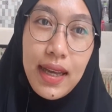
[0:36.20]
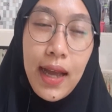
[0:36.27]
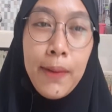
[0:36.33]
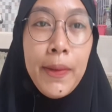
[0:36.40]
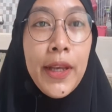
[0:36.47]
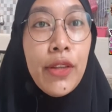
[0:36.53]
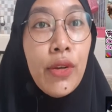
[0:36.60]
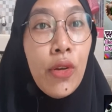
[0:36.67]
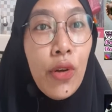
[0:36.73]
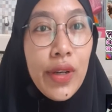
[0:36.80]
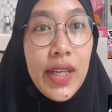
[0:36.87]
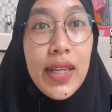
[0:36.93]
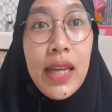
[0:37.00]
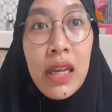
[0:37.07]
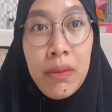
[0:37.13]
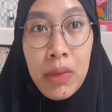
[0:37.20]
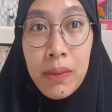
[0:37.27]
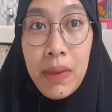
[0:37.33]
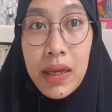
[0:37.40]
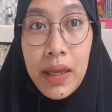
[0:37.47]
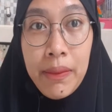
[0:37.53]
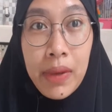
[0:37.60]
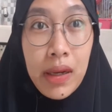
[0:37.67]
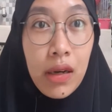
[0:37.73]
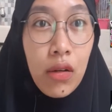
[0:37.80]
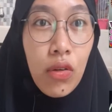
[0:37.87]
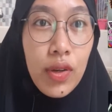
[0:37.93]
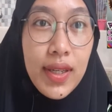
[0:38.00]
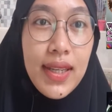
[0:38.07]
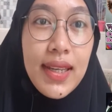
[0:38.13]
apa itu Clody dan berbagai merek
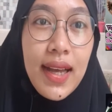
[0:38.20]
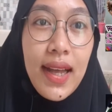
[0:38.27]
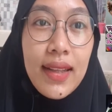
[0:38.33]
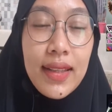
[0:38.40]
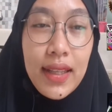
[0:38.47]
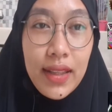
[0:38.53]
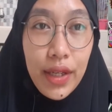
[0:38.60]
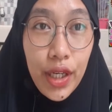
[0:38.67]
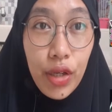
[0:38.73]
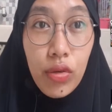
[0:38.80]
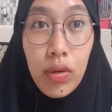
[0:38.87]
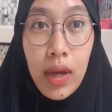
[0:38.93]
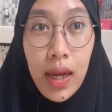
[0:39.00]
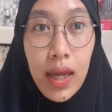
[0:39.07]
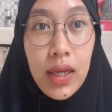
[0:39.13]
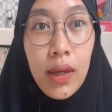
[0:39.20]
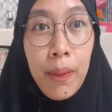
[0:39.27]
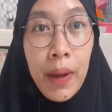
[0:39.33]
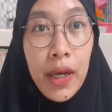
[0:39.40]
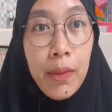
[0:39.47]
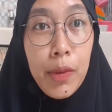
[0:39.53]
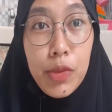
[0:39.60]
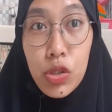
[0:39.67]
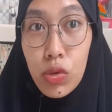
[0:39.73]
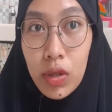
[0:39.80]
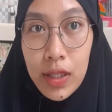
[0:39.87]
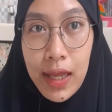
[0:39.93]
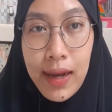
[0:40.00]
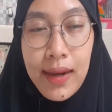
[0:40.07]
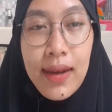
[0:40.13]
Clody yang tante Riki gunakan kepada Baby
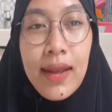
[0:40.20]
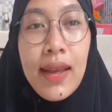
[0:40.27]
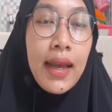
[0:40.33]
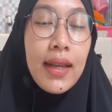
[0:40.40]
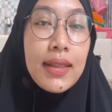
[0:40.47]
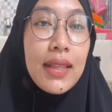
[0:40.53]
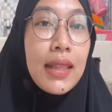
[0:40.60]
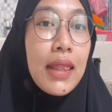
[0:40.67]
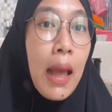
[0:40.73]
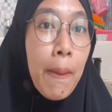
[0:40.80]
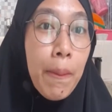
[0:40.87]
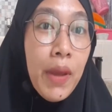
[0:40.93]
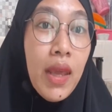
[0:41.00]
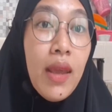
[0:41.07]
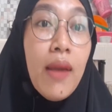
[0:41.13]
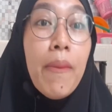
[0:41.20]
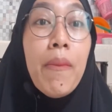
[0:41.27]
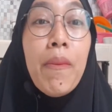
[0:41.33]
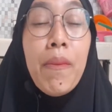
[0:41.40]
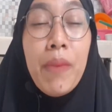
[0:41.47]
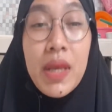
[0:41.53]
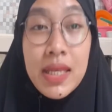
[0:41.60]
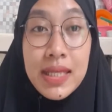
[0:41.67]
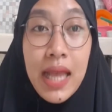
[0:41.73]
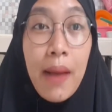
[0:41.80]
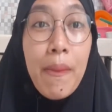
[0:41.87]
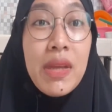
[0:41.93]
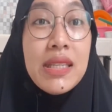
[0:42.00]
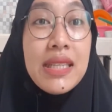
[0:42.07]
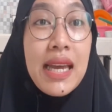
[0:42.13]
Sultan. Tetapi
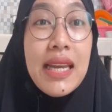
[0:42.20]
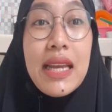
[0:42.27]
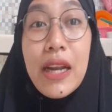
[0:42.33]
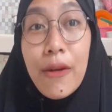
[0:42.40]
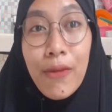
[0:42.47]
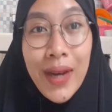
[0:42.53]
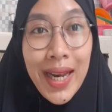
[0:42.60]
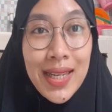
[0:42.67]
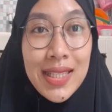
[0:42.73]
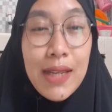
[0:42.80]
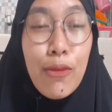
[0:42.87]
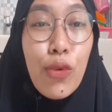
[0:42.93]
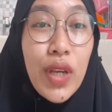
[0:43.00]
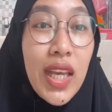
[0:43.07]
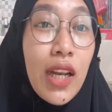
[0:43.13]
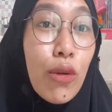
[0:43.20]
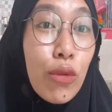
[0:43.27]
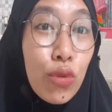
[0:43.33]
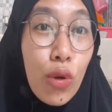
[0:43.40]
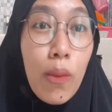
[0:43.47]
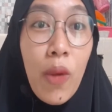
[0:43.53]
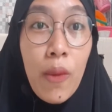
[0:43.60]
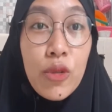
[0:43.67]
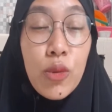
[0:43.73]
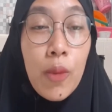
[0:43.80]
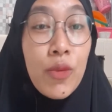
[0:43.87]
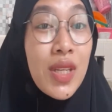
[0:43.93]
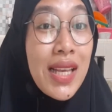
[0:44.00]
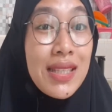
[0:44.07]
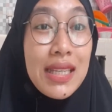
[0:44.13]
bisa menjadi referensi mungkin untuk
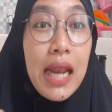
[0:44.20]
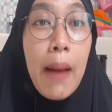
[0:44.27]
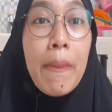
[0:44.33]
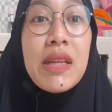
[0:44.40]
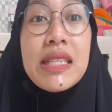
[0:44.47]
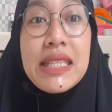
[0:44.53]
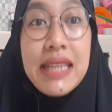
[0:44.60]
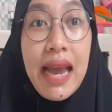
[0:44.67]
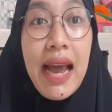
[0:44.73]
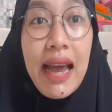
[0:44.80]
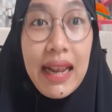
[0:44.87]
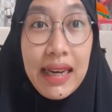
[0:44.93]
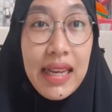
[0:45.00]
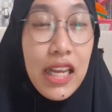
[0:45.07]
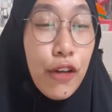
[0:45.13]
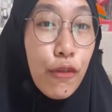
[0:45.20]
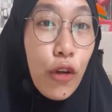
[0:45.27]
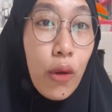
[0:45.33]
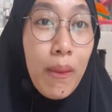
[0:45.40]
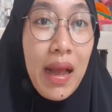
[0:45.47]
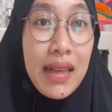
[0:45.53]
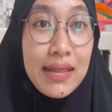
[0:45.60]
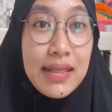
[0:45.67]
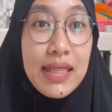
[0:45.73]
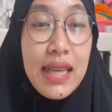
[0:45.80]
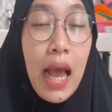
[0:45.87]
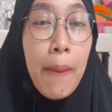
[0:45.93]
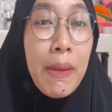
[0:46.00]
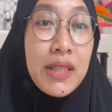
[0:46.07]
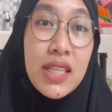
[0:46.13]
moms-moms yang sedang mencari informasi
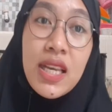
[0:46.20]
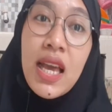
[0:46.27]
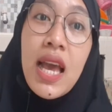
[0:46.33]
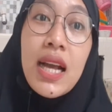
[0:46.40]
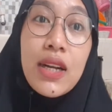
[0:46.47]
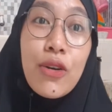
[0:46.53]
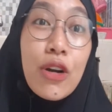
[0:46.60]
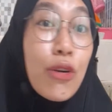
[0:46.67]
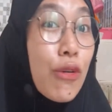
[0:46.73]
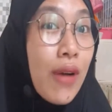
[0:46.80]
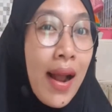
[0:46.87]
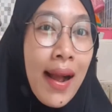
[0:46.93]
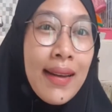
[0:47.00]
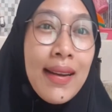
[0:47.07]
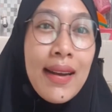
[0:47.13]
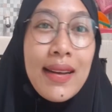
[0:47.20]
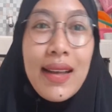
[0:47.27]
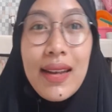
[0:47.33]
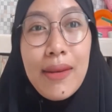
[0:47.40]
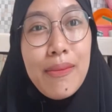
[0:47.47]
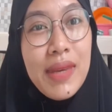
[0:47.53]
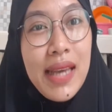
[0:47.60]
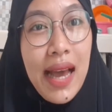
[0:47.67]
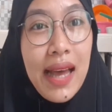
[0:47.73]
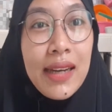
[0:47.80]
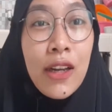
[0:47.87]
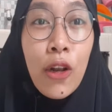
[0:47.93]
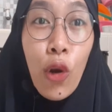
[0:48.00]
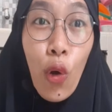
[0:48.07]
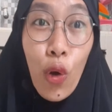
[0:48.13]
apa sih kekurangan dan
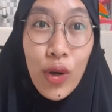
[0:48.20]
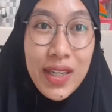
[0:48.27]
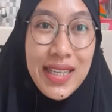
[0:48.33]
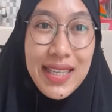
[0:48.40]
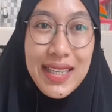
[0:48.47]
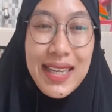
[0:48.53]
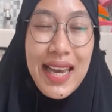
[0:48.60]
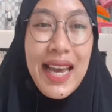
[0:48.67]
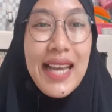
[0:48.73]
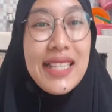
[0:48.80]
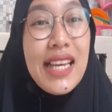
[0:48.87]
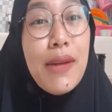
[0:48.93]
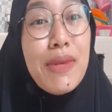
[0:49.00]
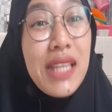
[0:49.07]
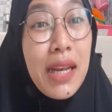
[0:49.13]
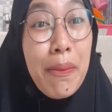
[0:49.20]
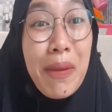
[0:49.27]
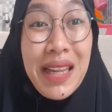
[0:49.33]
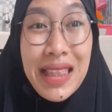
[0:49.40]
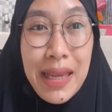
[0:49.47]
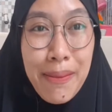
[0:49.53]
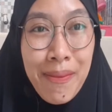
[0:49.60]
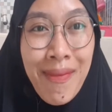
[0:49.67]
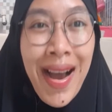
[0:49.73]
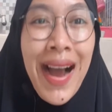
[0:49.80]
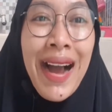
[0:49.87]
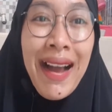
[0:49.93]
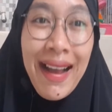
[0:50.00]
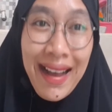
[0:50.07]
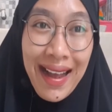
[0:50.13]
kelebihan Clody. Jadi bisa
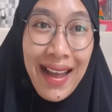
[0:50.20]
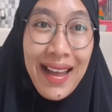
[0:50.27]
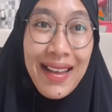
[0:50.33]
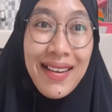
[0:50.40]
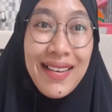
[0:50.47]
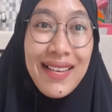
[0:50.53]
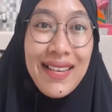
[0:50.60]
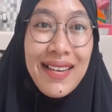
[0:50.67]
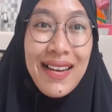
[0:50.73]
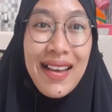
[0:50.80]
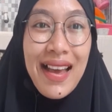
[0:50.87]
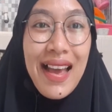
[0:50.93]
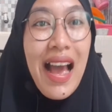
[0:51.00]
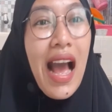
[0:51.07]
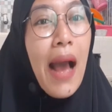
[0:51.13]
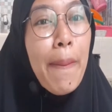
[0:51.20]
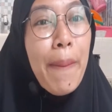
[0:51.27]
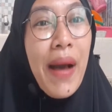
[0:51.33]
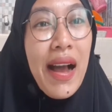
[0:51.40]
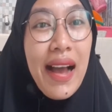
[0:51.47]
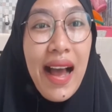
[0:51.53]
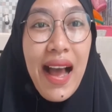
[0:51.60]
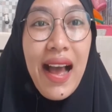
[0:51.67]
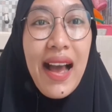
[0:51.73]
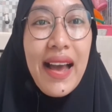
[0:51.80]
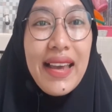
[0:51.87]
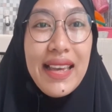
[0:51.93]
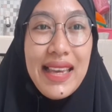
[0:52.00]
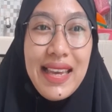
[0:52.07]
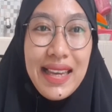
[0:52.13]
dipertimbangkan apakah
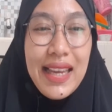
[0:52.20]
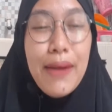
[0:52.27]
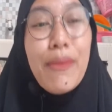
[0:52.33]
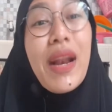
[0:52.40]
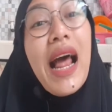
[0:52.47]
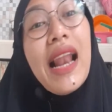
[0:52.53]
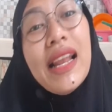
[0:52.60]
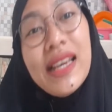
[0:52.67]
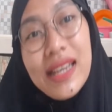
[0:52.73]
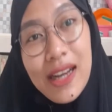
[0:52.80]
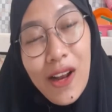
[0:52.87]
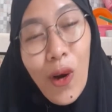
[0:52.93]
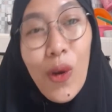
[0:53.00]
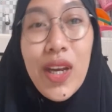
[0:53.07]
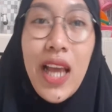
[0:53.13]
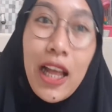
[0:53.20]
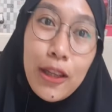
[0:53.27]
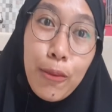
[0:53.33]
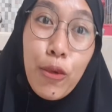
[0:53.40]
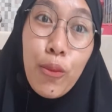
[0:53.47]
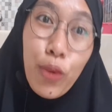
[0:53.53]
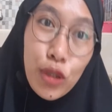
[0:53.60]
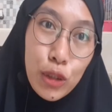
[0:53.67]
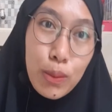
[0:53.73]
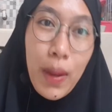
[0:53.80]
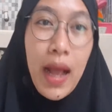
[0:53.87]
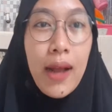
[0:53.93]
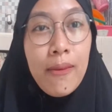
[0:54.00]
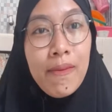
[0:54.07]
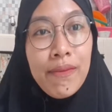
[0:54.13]
ingin beralih ke Clody ataupun
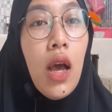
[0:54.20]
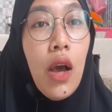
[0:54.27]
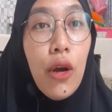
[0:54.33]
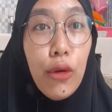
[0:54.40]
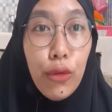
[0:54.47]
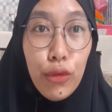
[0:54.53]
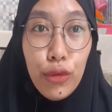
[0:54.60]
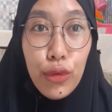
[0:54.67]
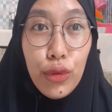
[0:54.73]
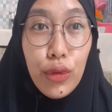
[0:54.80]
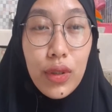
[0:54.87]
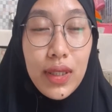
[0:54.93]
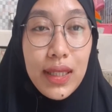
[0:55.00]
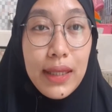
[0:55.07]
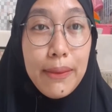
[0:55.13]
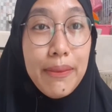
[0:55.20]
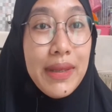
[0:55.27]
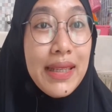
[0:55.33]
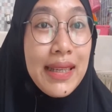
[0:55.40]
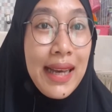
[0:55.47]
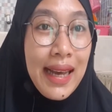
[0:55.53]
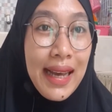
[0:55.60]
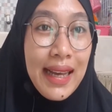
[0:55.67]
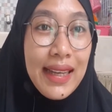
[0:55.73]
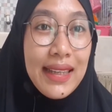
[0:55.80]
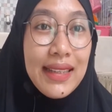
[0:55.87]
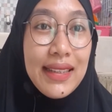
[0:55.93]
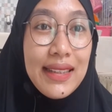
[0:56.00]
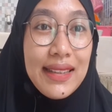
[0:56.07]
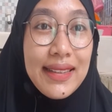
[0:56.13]
Pospak. Untuk
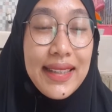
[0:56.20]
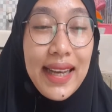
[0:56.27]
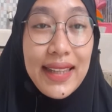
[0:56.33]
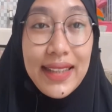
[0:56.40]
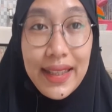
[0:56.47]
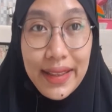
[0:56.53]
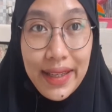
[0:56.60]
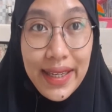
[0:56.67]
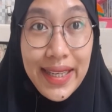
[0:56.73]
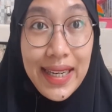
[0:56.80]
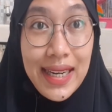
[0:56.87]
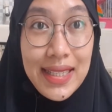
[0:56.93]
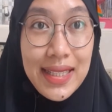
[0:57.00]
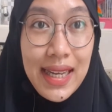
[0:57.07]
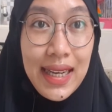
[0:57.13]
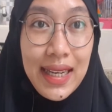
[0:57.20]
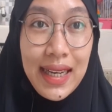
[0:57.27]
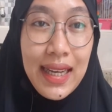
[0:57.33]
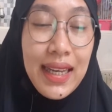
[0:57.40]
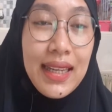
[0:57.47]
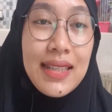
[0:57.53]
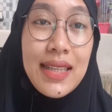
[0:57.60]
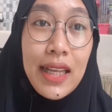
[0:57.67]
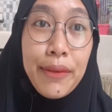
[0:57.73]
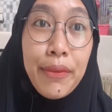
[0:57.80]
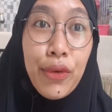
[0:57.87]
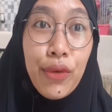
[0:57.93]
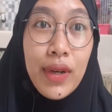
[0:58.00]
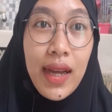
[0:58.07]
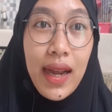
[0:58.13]
kelebihan yang Tantariki rasakan saat
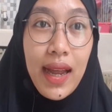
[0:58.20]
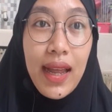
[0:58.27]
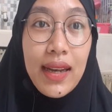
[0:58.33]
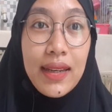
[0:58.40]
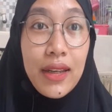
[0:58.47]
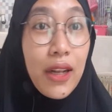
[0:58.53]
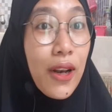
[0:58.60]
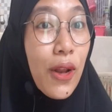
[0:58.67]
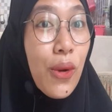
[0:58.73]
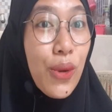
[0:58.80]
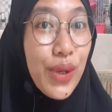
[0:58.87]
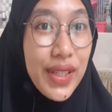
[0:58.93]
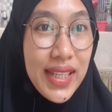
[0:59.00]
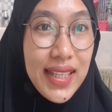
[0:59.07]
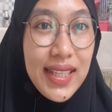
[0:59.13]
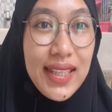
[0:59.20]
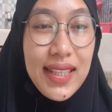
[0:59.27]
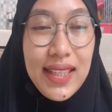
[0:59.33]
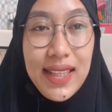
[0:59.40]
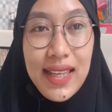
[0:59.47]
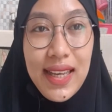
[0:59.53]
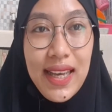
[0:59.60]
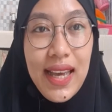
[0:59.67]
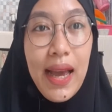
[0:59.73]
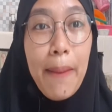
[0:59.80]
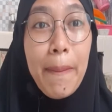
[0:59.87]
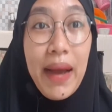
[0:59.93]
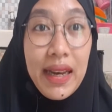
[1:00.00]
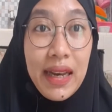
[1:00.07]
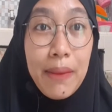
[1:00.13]
menggunakan Clody
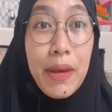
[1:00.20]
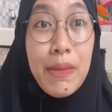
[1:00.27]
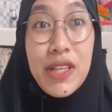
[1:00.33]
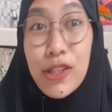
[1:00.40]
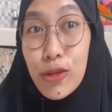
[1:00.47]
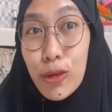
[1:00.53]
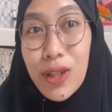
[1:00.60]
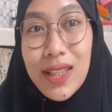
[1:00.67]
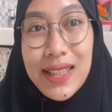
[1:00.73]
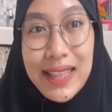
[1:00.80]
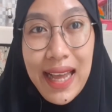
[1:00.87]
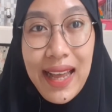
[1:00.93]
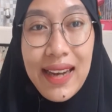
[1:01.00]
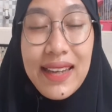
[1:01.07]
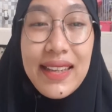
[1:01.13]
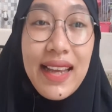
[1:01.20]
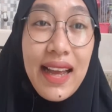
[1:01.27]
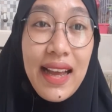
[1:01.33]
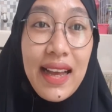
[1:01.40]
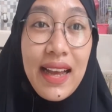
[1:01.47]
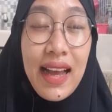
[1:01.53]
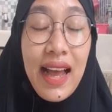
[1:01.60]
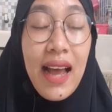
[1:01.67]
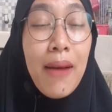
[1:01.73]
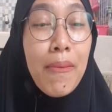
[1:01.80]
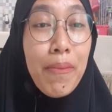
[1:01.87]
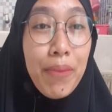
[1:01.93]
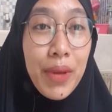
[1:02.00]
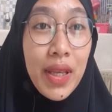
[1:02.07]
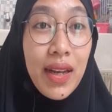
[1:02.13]
pada baby Sultan yang
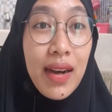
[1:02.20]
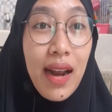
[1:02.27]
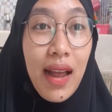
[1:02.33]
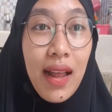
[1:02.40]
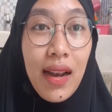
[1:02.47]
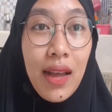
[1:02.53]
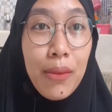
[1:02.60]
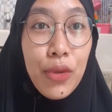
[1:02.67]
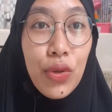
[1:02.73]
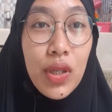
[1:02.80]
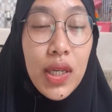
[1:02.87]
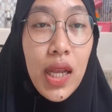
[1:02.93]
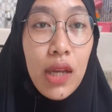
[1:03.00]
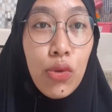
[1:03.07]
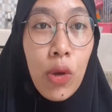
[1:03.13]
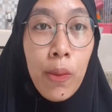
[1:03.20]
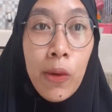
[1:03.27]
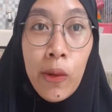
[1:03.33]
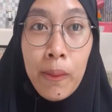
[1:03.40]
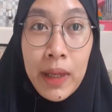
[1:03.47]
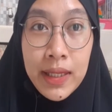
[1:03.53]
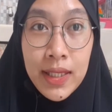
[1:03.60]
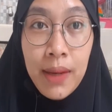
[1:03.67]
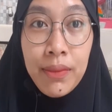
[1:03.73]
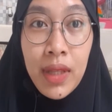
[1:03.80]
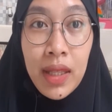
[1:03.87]
hampir alhamdulillah 24 jam